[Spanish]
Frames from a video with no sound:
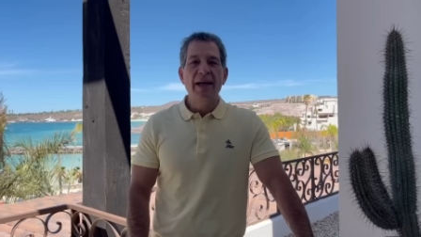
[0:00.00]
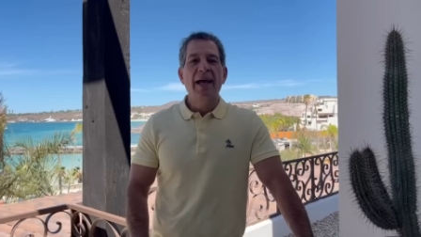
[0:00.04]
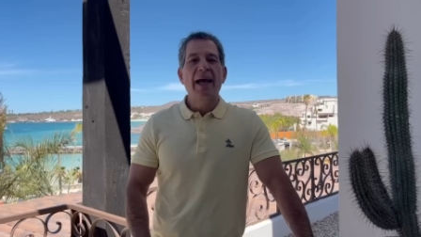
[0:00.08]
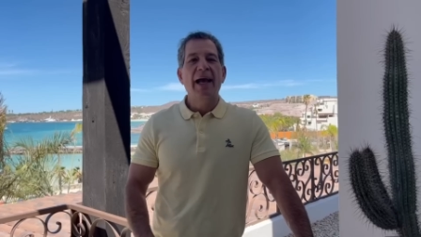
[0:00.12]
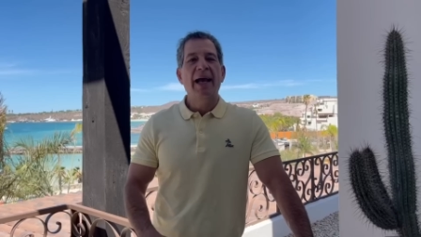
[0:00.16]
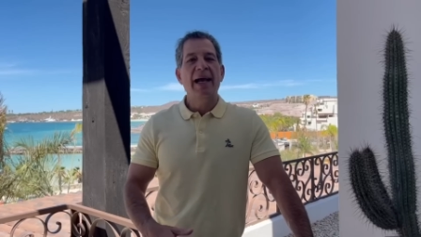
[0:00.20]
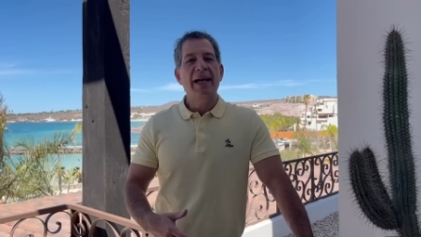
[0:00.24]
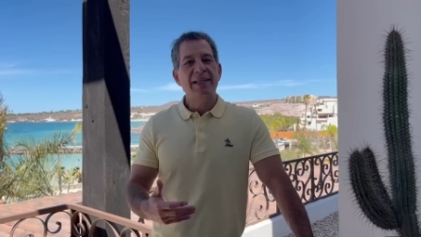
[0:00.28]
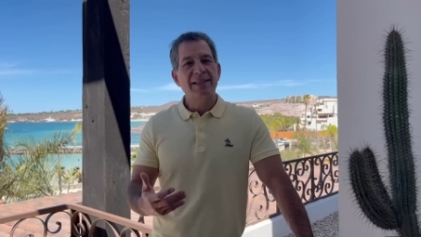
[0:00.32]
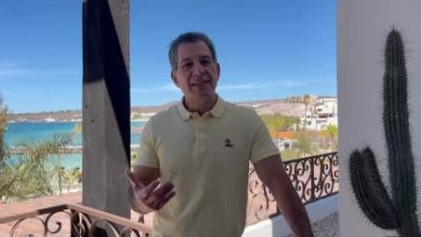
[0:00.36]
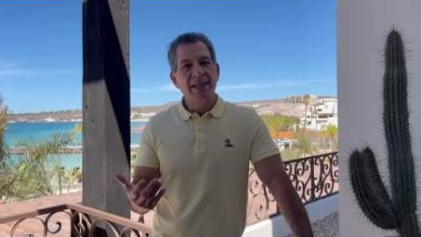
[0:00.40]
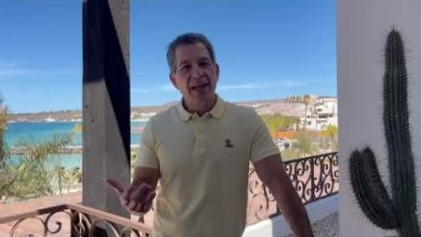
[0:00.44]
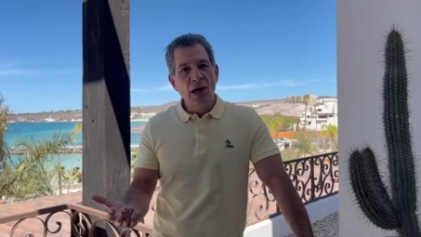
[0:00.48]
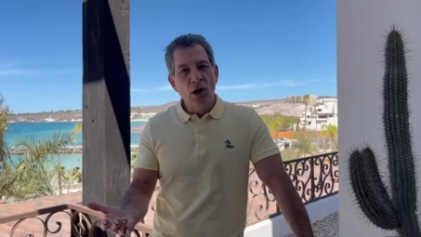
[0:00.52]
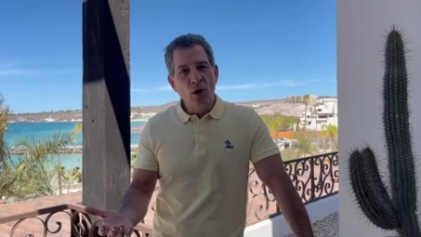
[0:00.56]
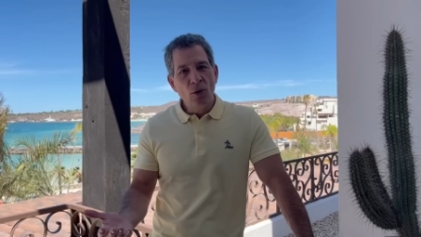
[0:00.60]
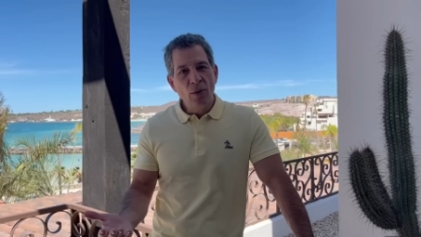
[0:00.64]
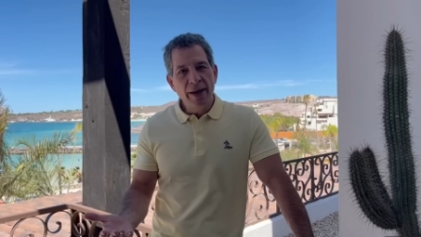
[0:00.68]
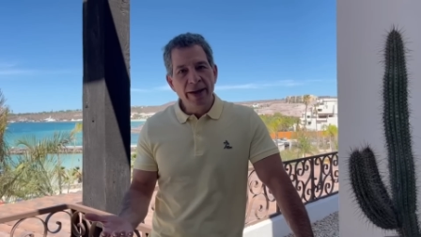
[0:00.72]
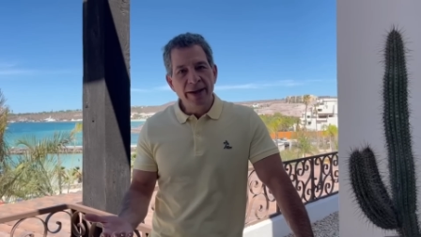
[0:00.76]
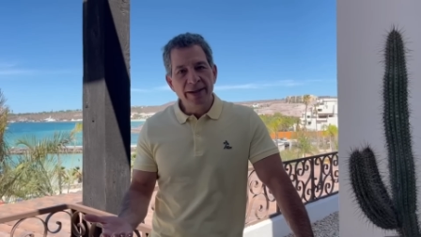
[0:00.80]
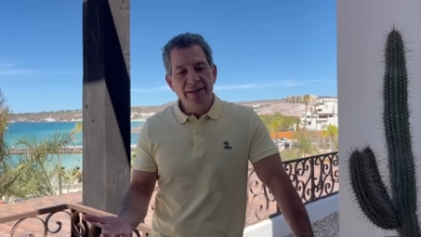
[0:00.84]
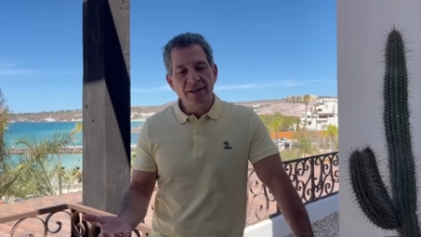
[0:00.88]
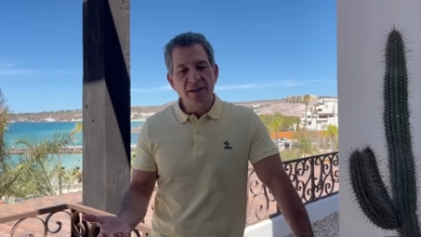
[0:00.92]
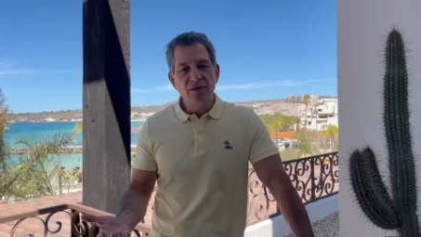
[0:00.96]
El San
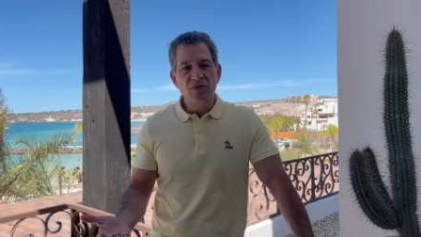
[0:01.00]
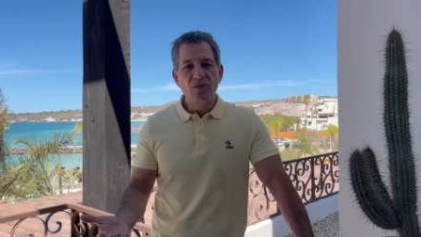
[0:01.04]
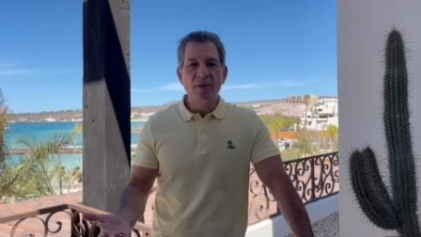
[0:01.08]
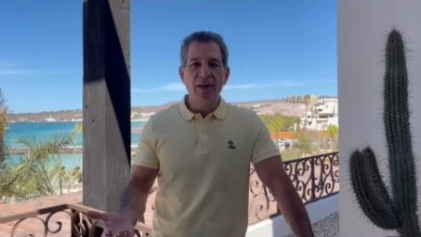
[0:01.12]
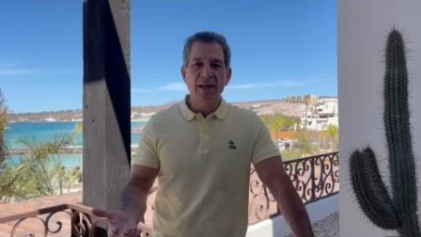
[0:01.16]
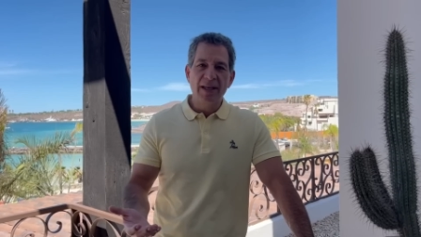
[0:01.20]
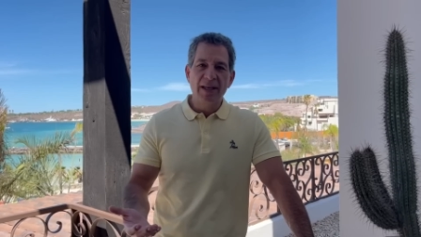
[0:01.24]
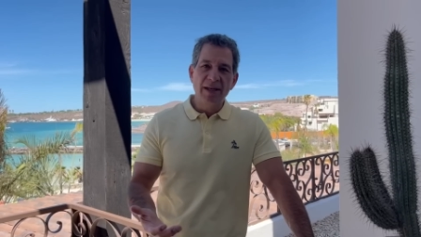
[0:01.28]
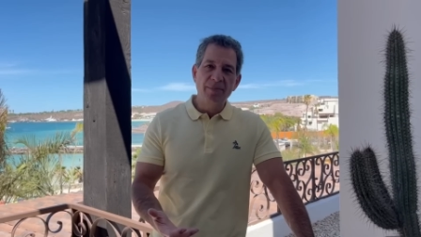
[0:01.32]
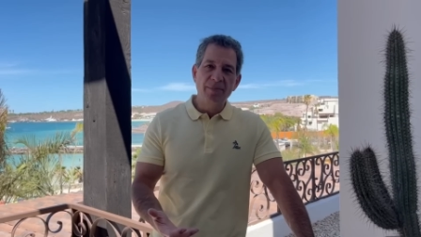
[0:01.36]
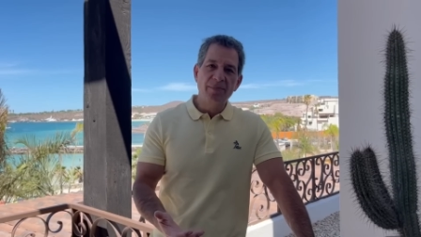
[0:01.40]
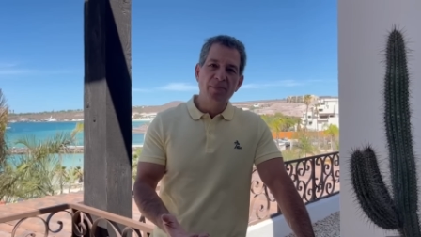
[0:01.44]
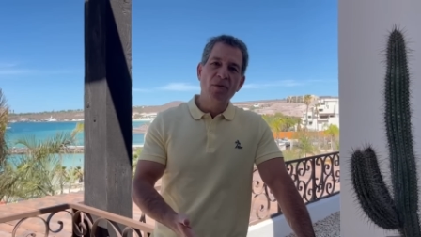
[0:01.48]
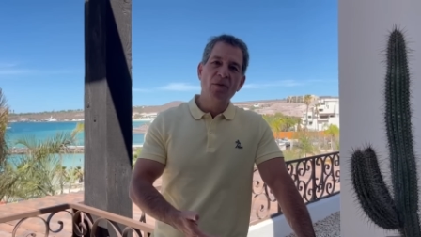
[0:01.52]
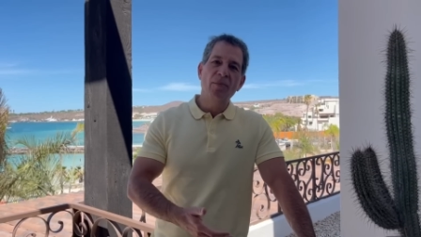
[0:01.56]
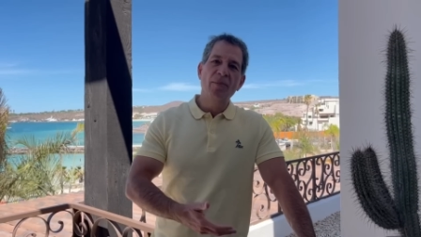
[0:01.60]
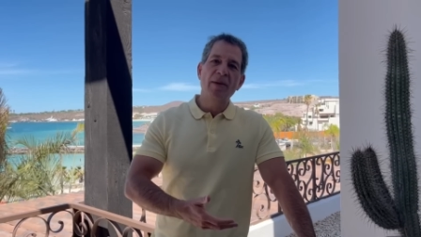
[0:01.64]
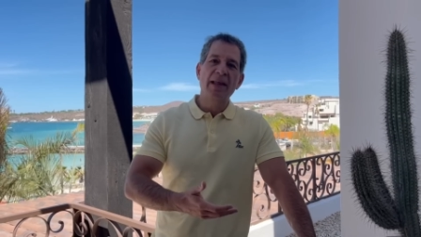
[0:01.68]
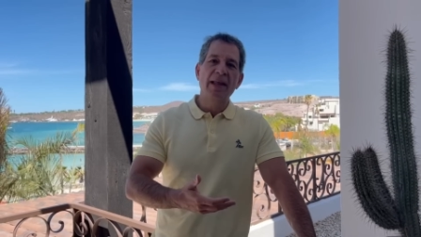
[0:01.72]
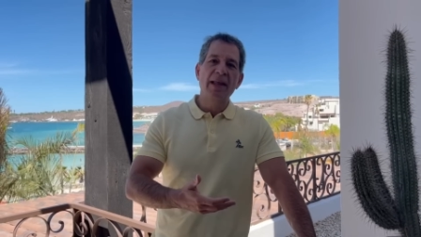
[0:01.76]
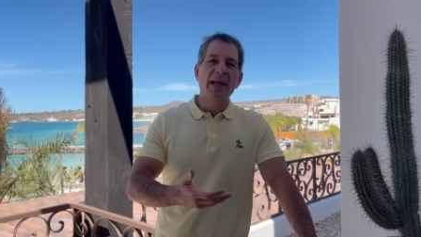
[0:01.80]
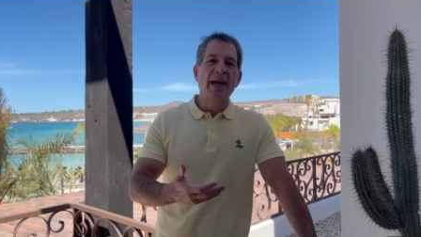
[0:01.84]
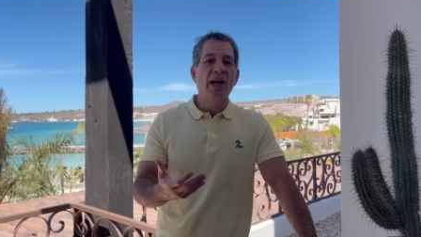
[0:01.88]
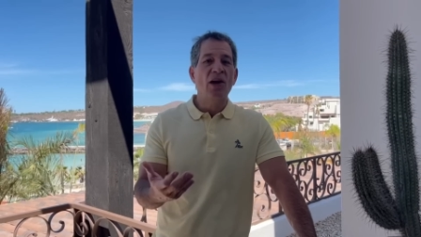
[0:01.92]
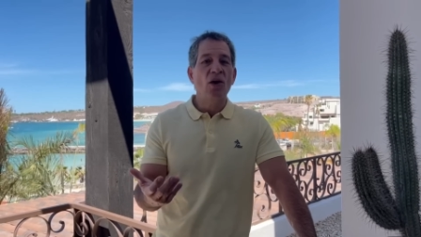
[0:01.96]
Luis es un equipo
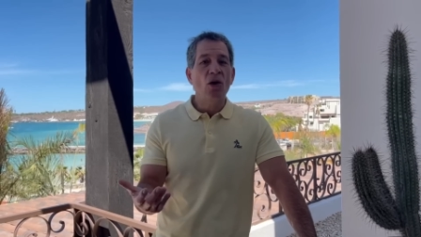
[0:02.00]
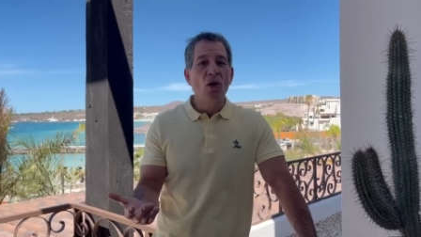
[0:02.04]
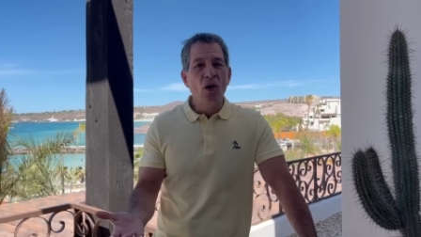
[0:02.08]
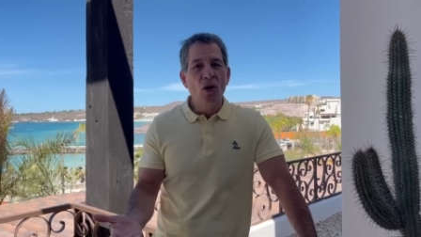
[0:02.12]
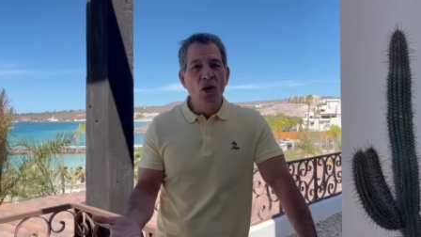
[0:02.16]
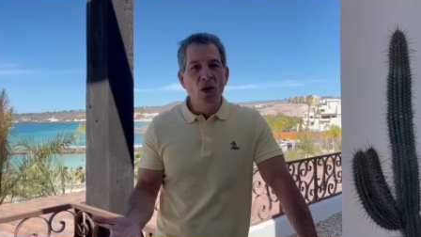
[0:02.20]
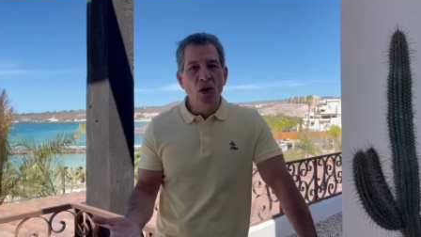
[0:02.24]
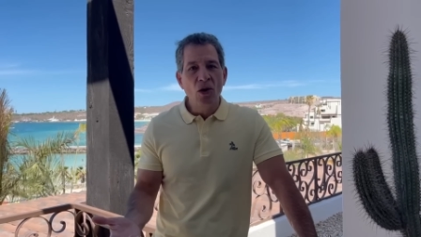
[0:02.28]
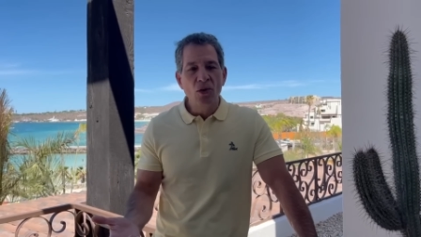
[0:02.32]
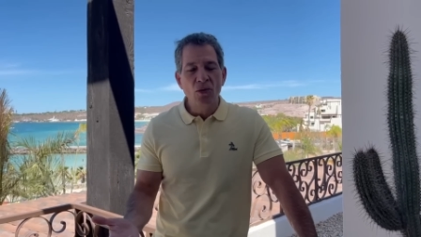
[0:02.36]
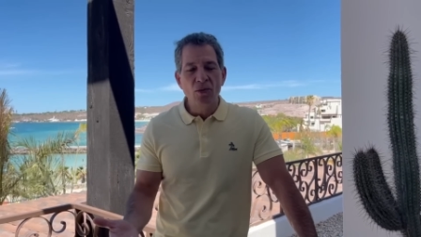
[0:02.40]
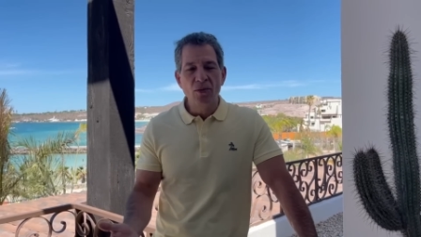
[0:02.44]
medianón,